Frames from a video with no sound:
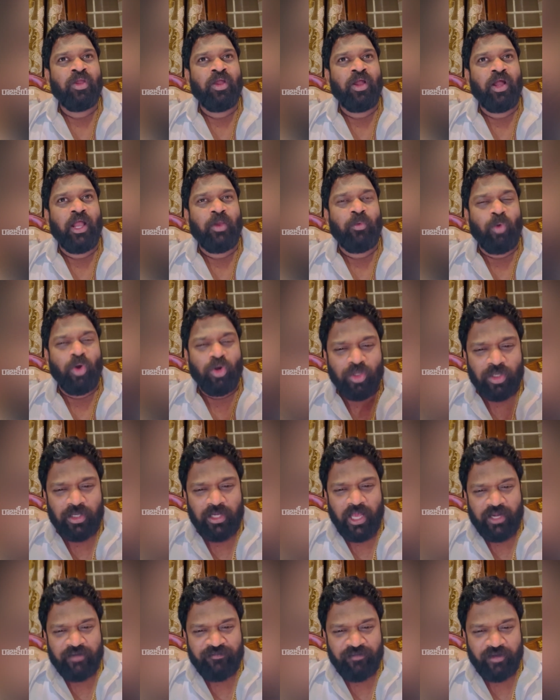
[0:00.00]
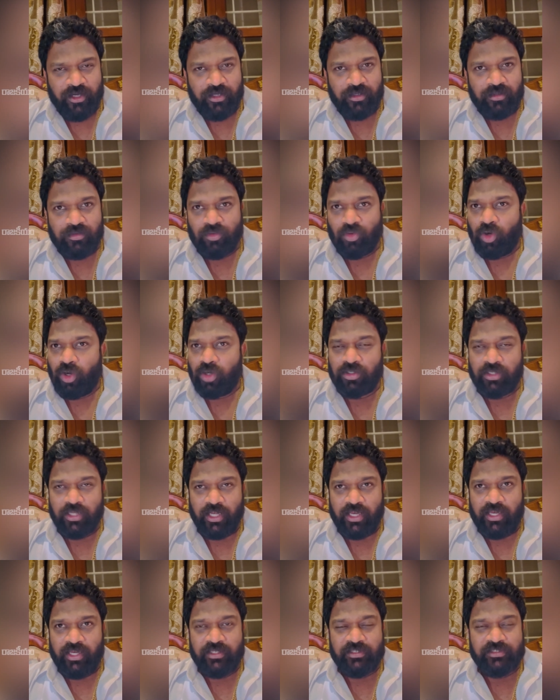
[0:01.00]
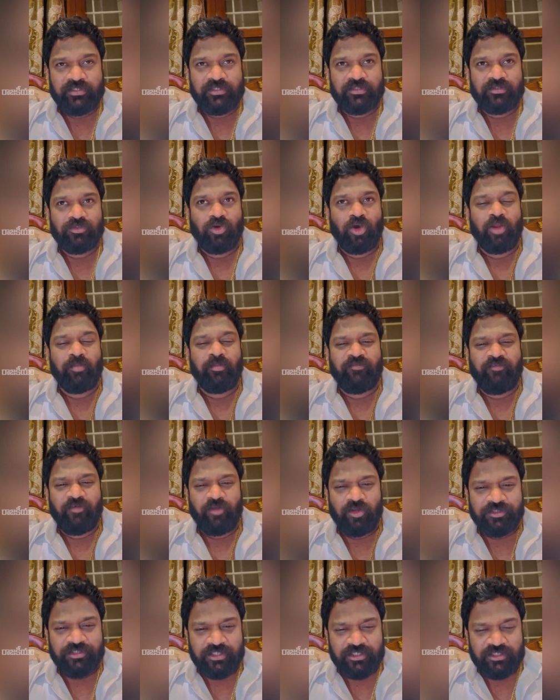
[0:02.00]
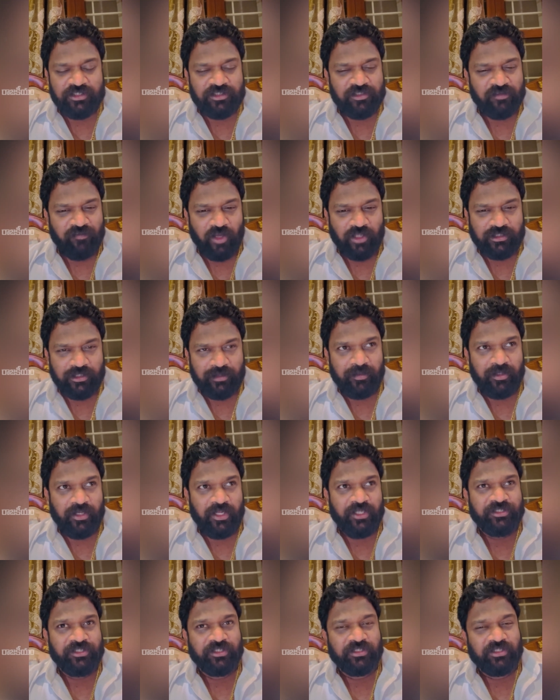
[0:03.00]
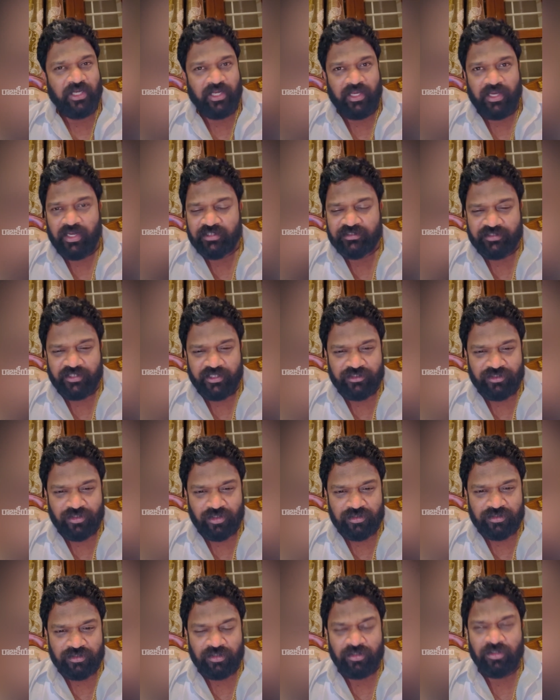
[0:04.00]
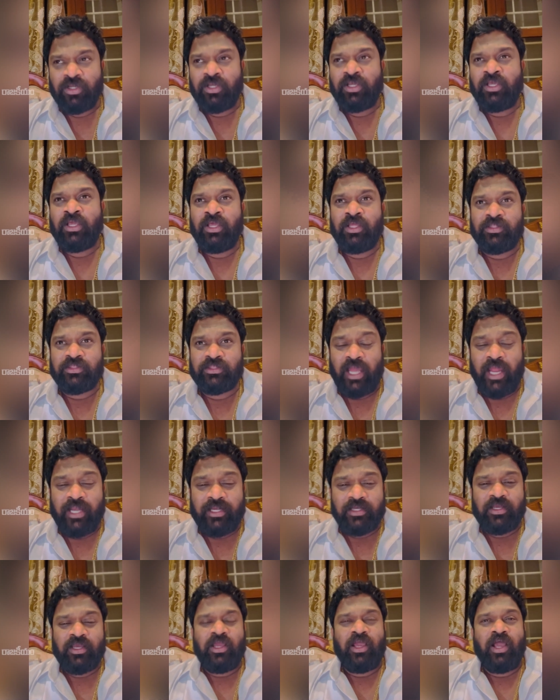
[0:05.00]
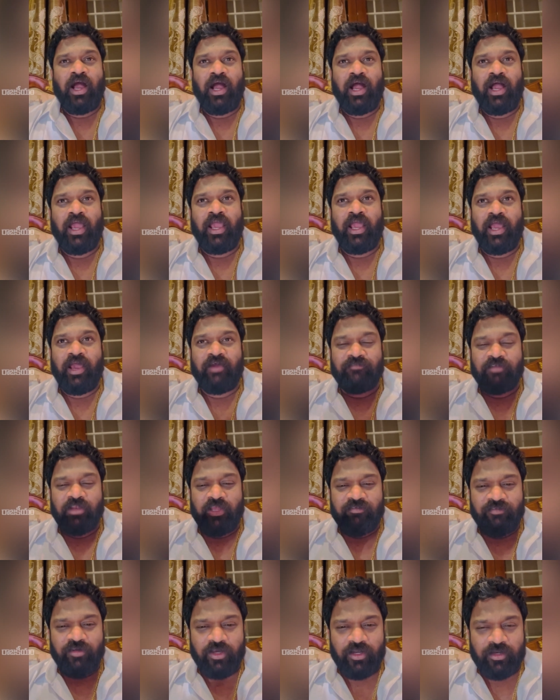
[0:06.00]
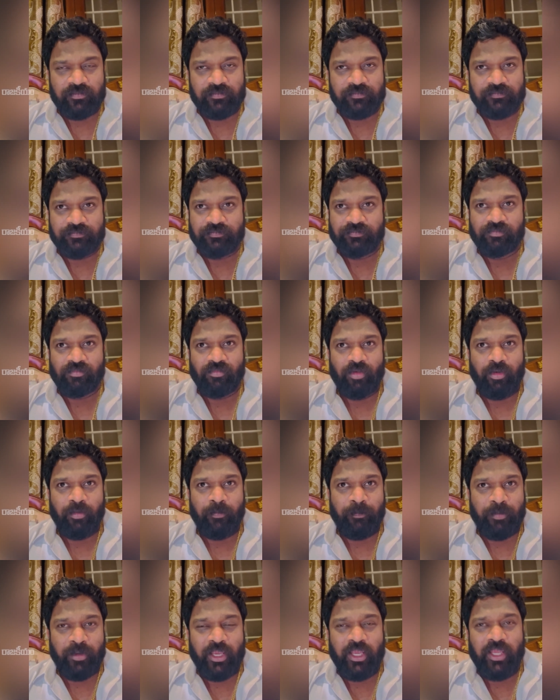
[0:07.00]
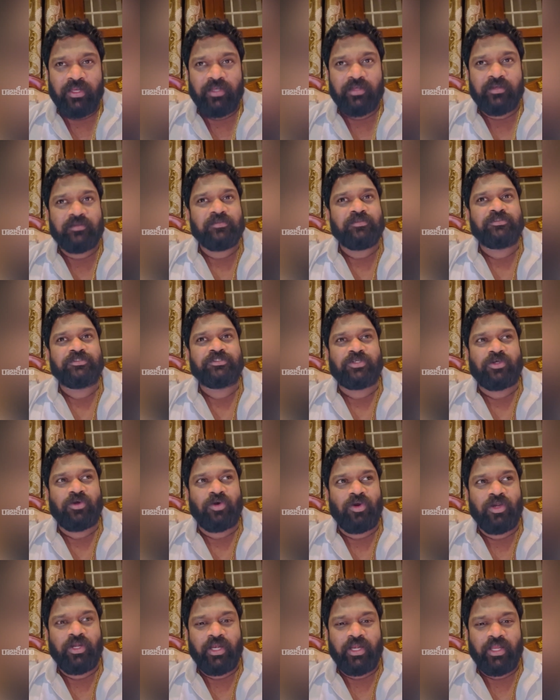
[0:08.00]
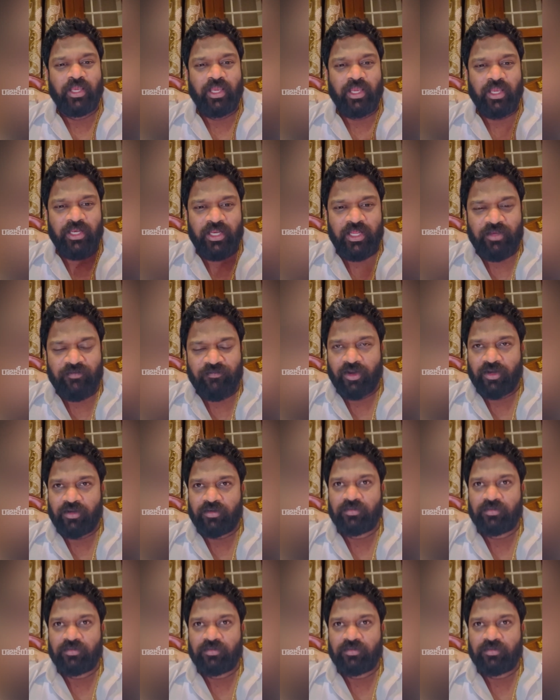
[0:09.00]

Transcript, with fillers: ఐ వాంట్ టు క్లారిఫై టు ఆల్ టెక్కీస్ టు ఆల్ మై ఫెలో సిటిజన్స్ ఆఫ్ ఆంధ్రప్రదేశ్ ఇన్ తెలంగాణ స్టేట్స్ ఆల్సో దట్ ఐ హ్యావ్ నెవర్ బీన్ స్కోల్డెడ్ ఎనీ వన్